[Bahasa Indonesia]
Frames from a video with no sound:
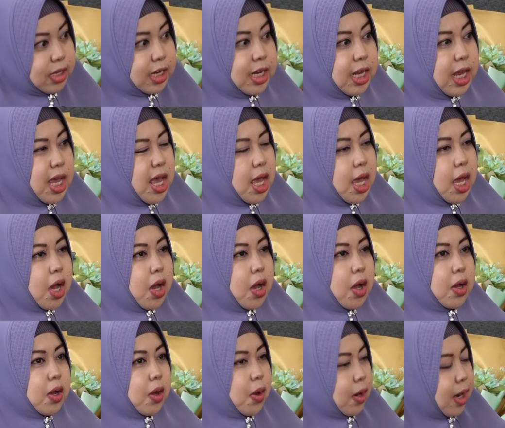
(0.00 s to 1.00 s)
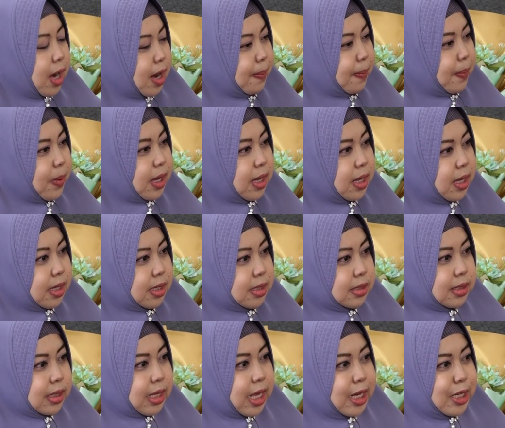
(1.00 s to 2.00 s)
Jadi uh, orang uh,
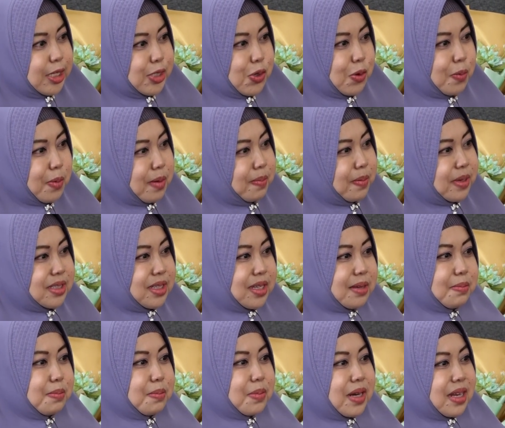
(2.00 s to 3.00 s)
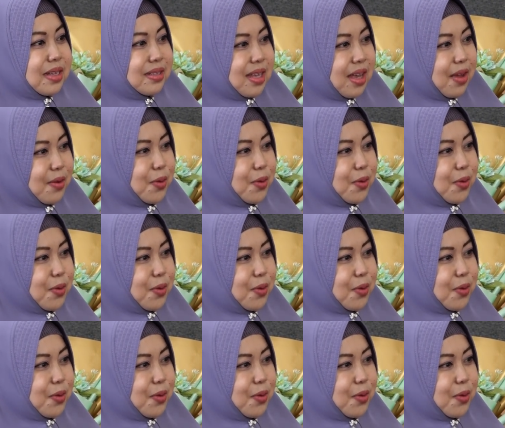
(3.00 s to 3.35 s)
sekali nyoba pasti berasa,